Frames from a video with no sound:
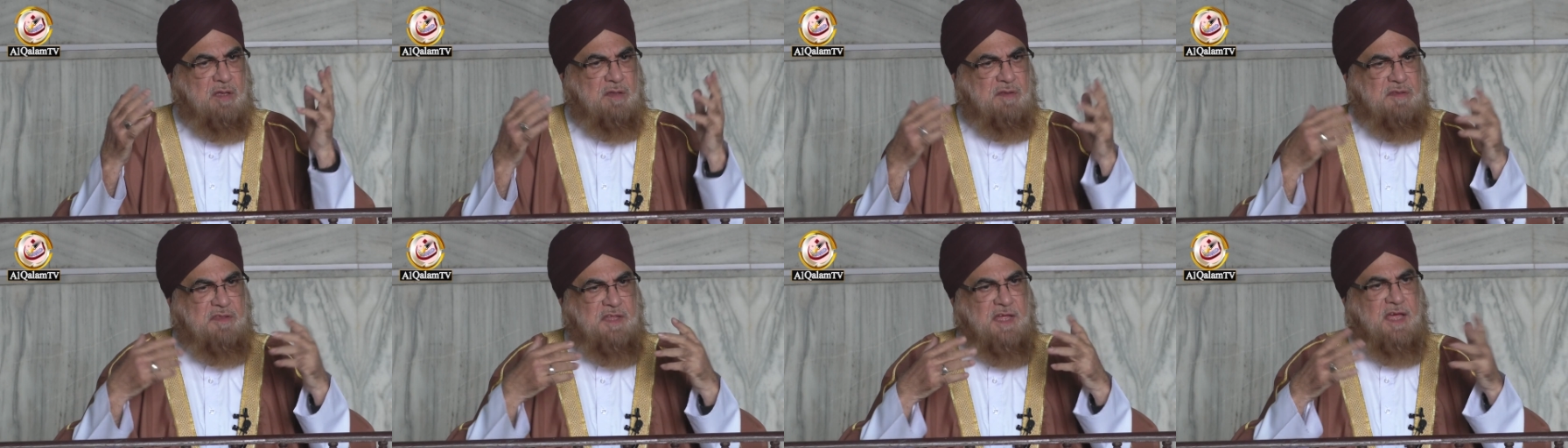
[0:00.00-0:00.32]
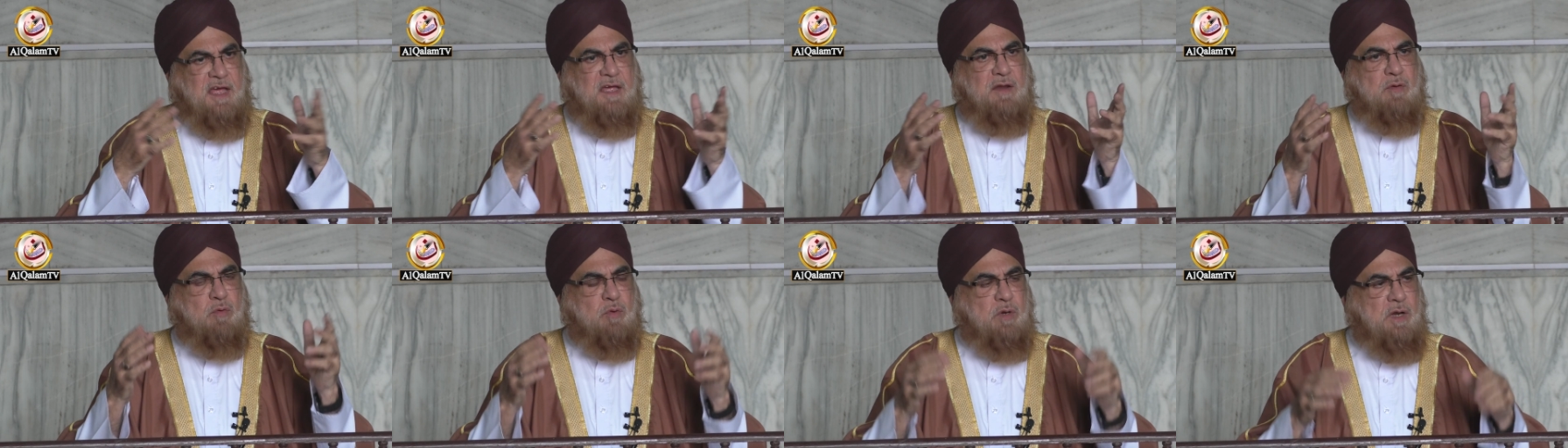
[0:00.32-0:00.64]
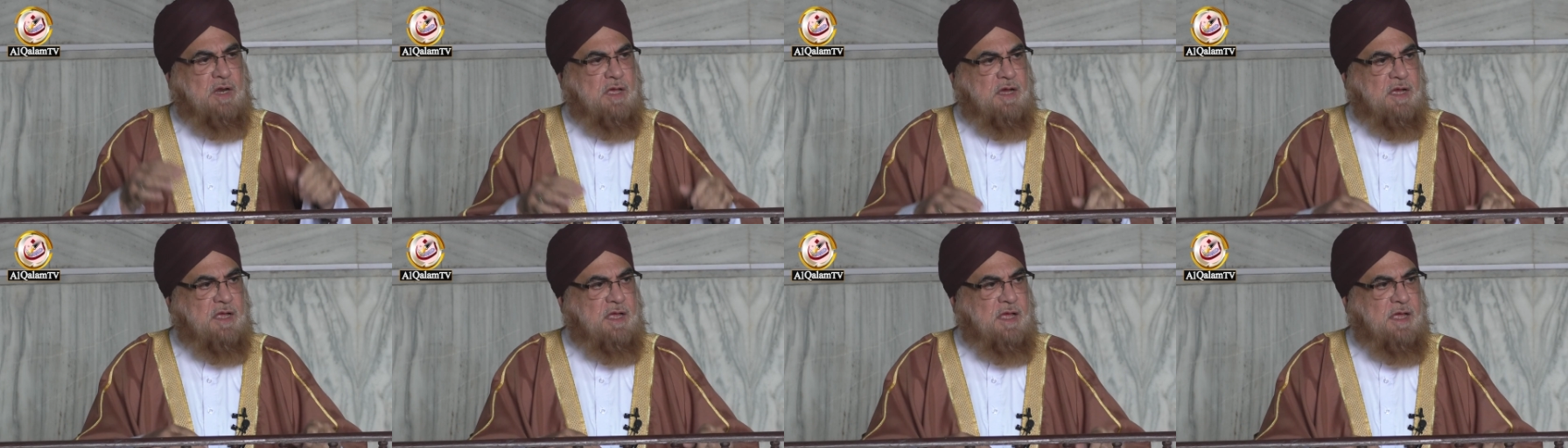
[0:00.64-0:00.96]
जहर
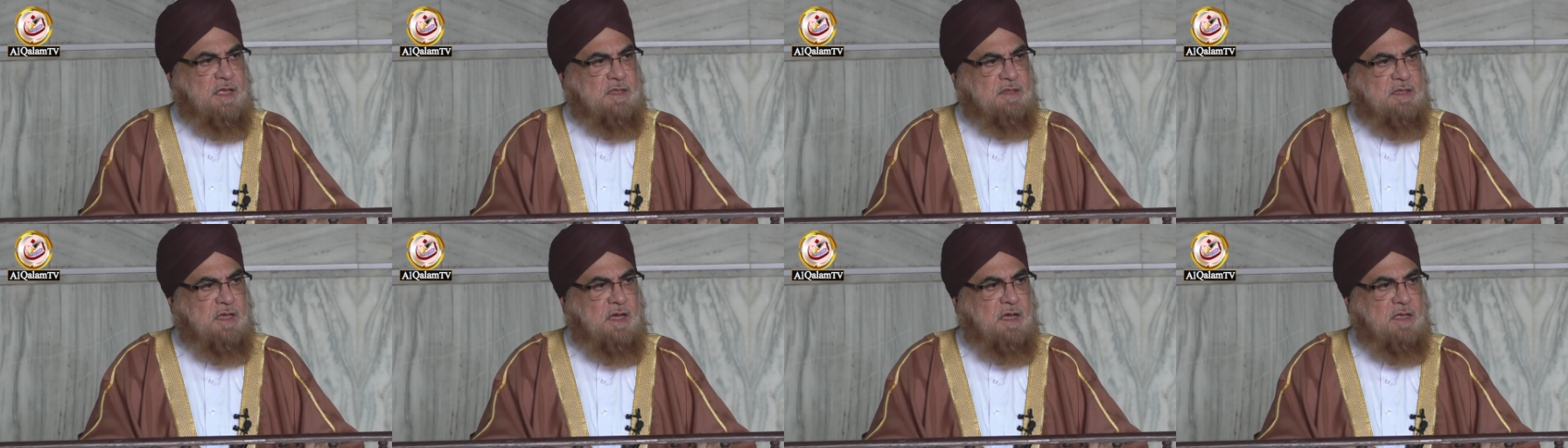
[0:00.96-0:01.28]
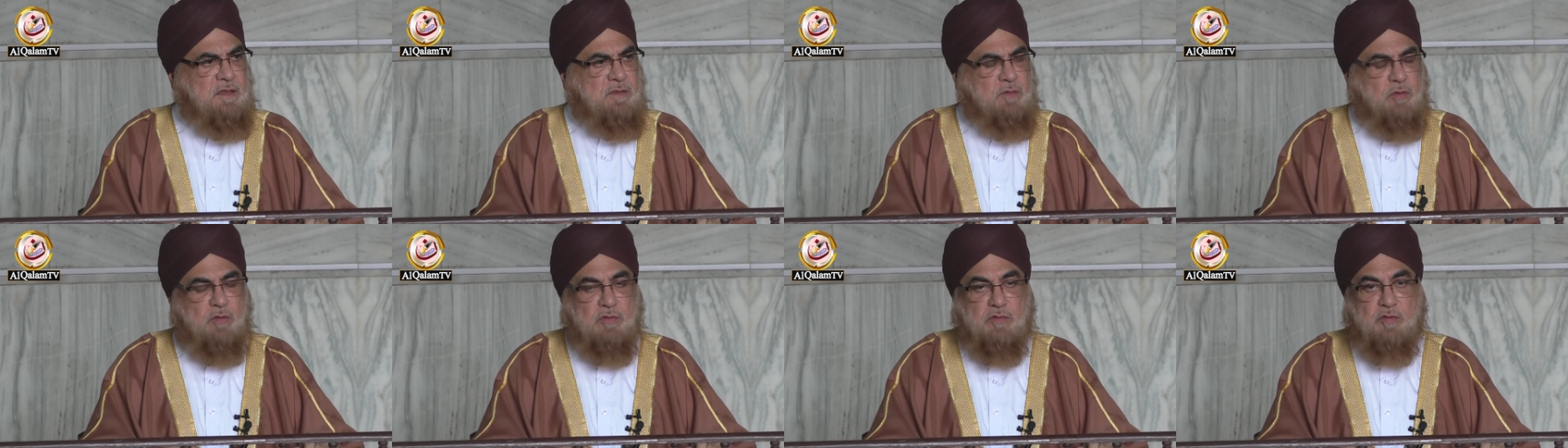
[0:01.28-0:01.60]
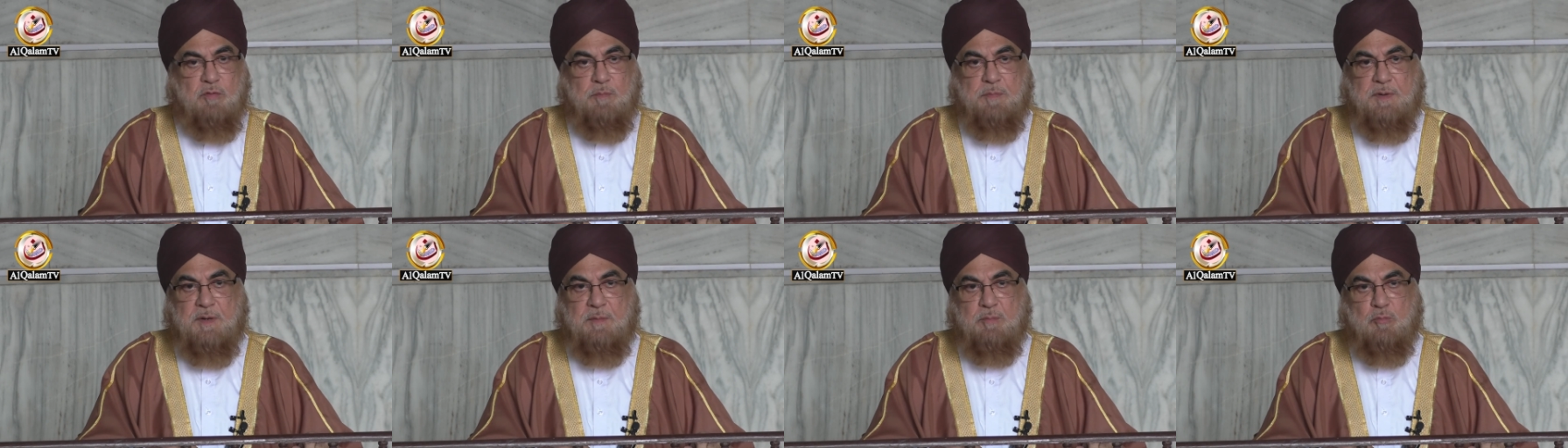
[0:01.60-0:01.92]
उगला गया था तो
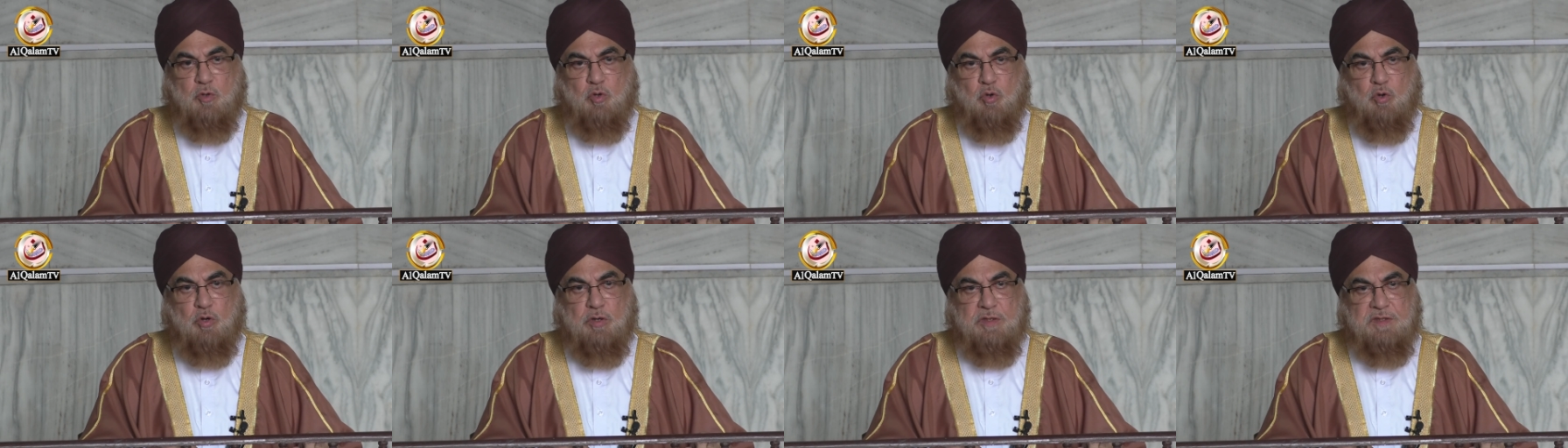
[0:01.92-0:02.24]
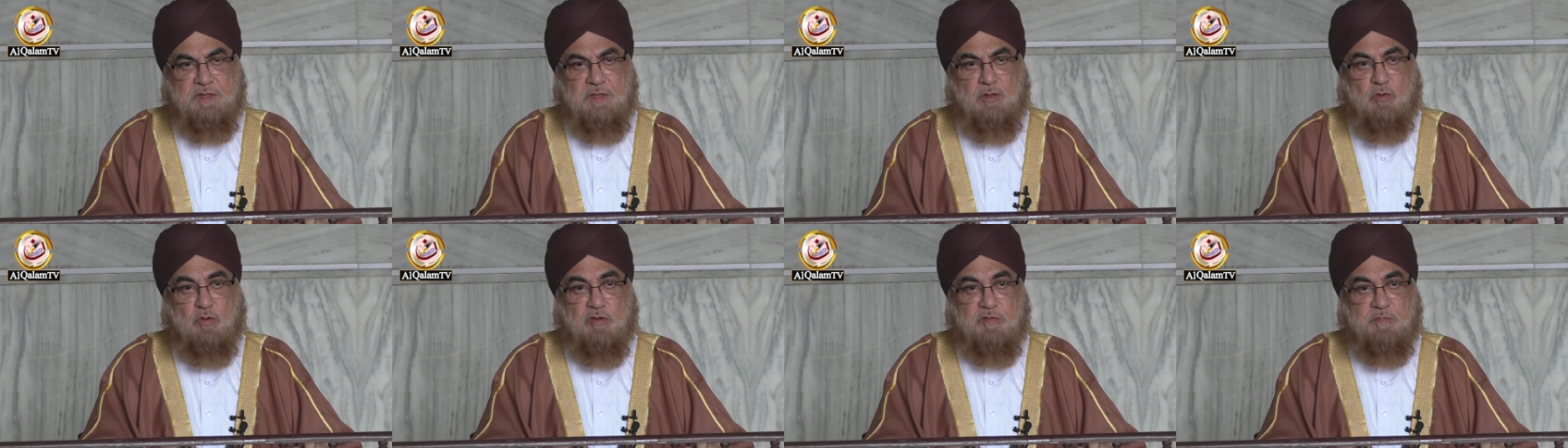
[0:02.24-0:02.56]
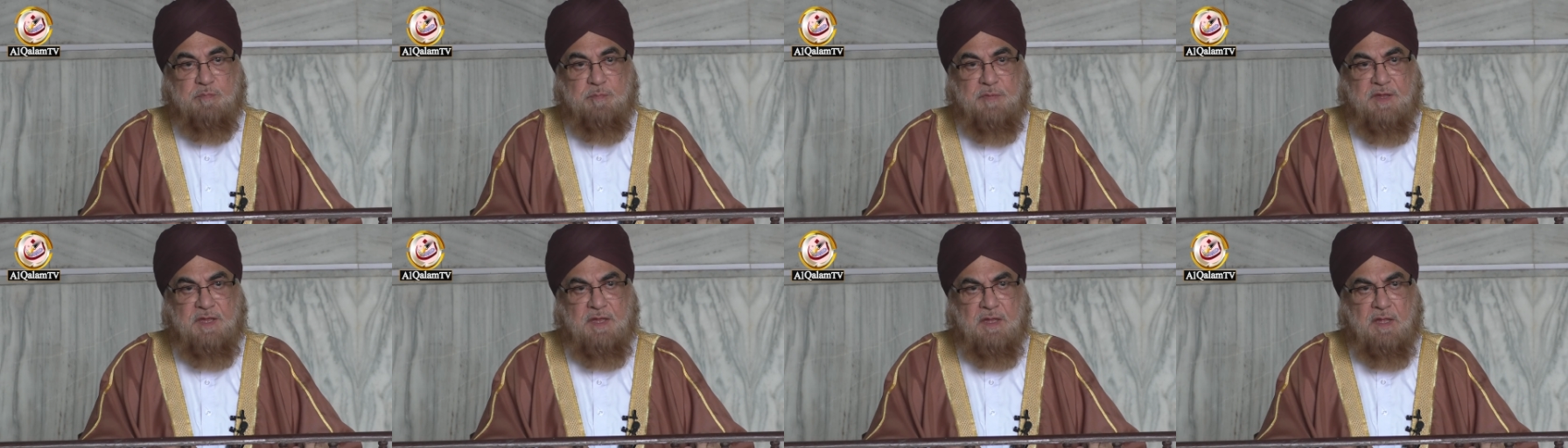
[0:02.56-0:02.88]
सुप्रीम कोर्ट ने
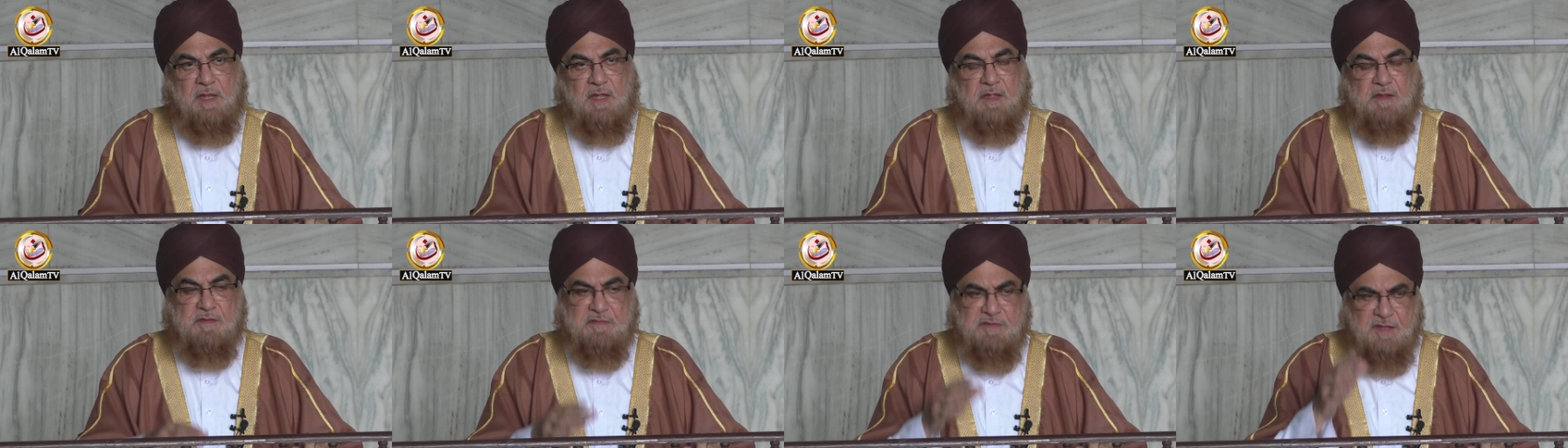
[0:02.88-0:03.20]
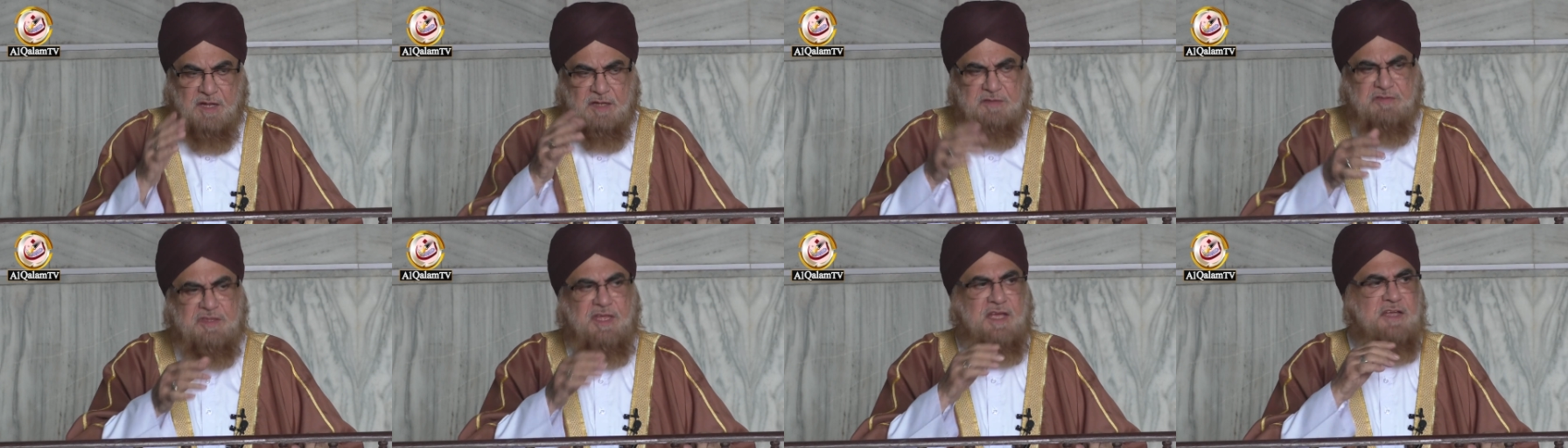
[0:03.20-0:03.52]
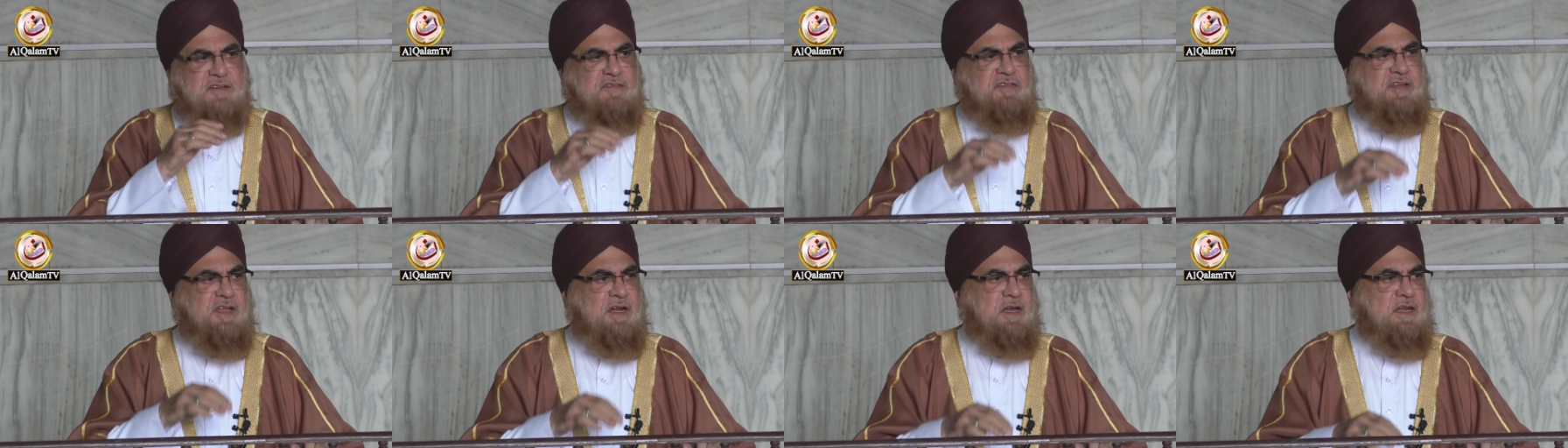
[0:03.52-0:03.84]
उसमें सख्त
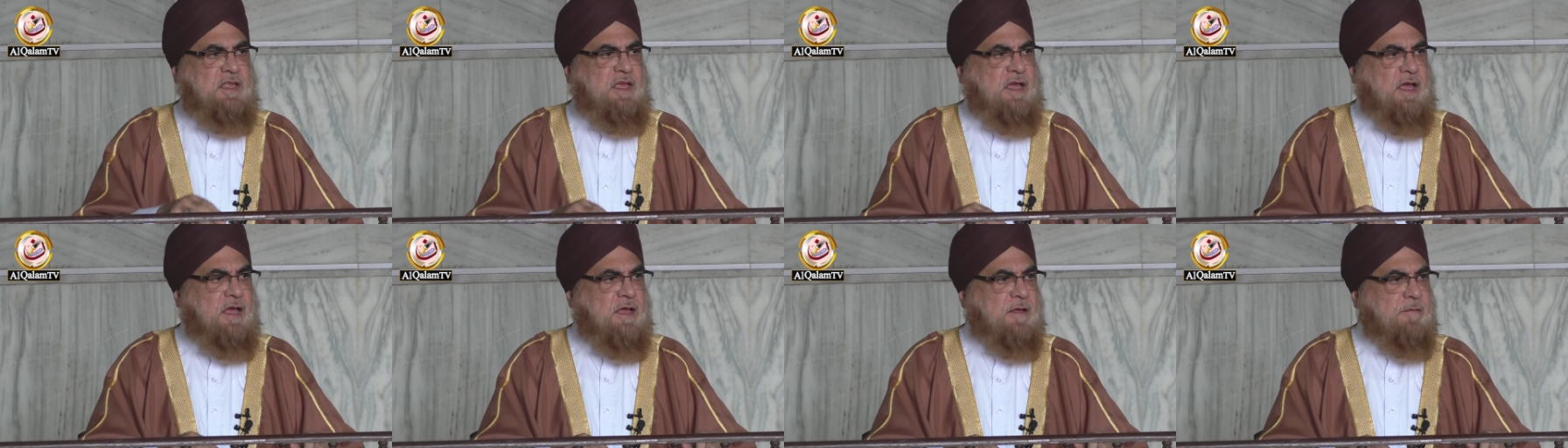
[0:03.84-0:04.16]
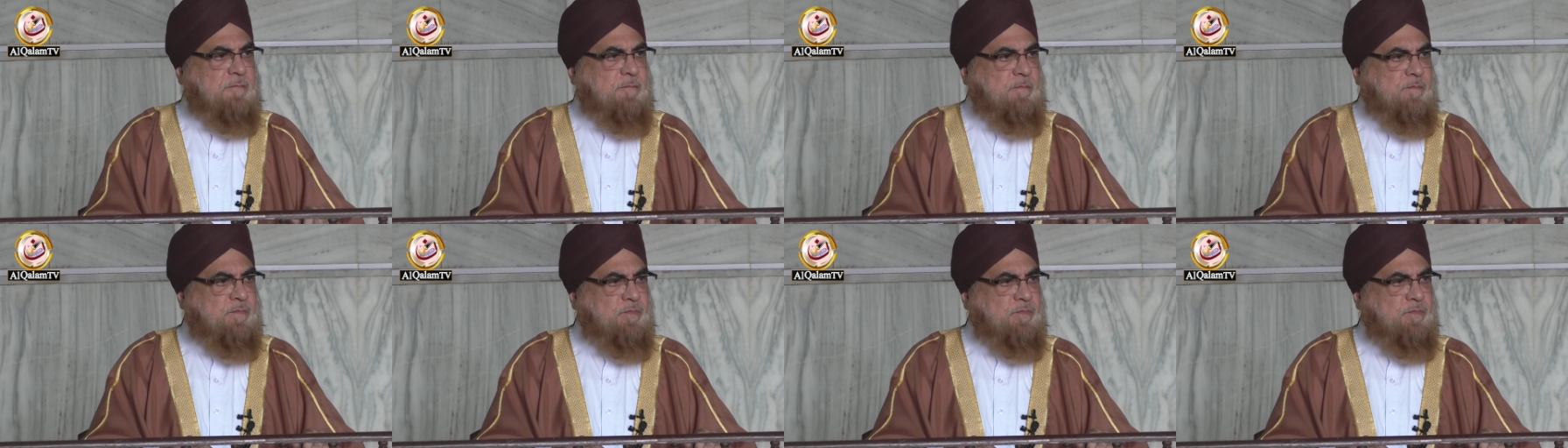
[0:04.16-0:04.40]
एक्शन लिया है